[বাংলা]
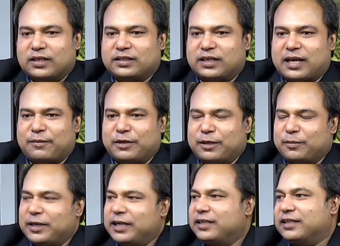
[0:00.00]
যে আমি
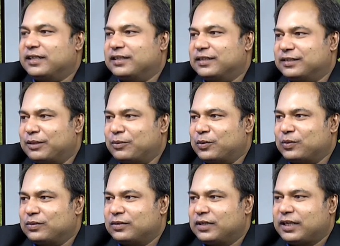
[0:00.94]
মিলিটারিতে যাব আচ্ছা।